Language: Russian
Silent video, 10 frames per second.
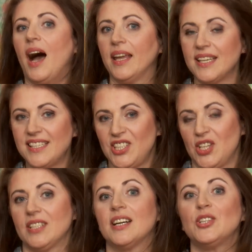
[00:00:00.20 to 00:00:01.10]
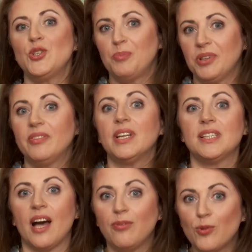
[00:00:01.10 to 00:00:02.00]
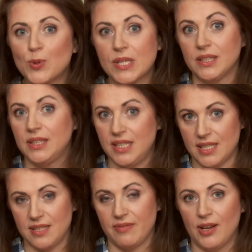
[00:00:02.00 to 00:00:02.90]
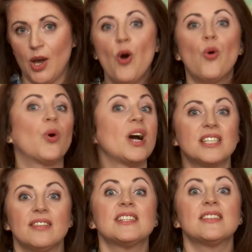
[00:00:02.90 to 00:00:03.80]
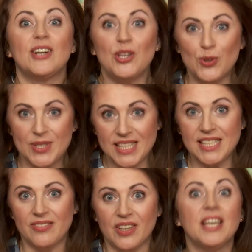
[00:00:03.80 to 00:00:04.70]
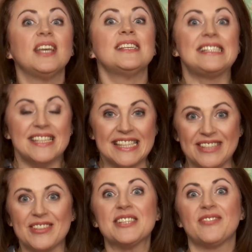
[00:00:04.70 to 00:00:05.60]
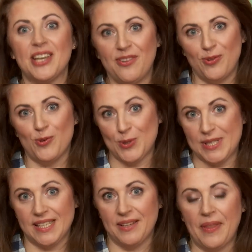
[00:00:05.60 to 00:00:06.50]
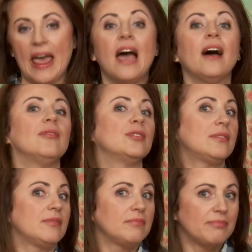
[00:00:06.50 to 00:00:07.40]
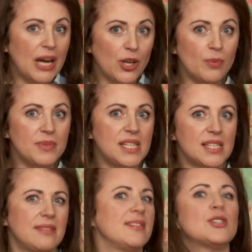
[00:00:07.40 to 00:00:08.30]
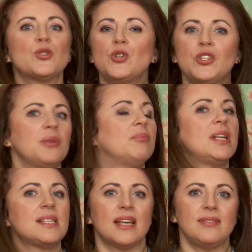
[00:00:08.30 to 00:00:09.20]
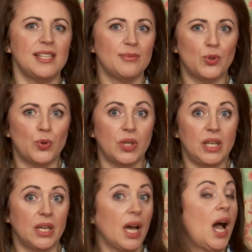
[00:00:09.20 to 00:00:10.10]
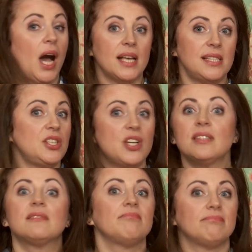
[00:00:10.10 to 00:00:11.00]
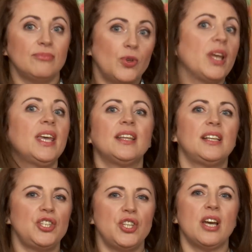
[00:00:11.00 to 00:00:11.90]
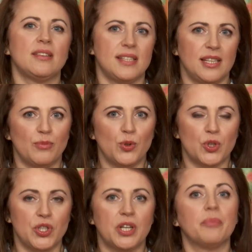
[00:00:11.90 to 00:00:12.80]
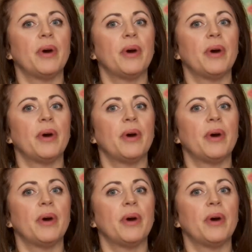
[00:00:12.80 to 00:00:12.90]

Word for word: А я сейчас хочу поговорить о вкусах детства. У каждого свое детство и, естественно, свои вкусы. Вот в моем детстве сочни были совсем другие, а сейчас, ну, они отличаются немножечко.